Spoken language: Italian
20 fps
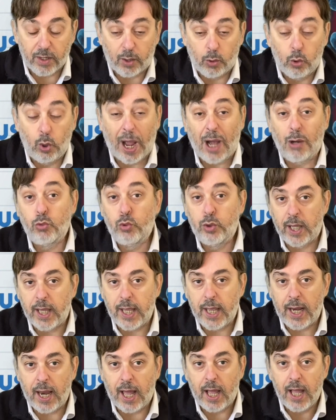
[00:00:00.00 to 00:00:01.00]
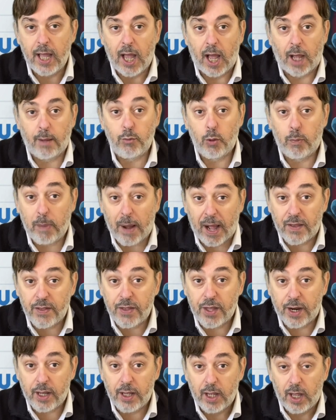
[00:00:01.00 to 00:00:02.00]
cautela a mio
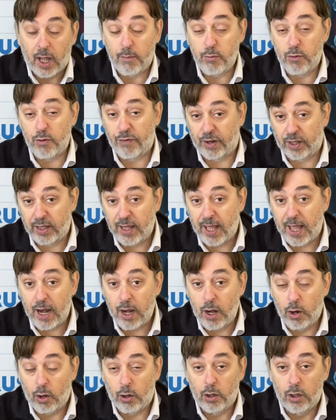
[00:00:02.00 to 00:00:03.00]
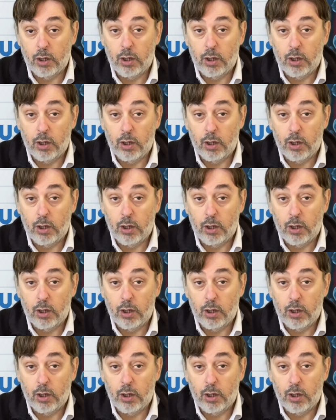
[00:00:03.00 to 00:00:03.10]
padre, a mio fratello,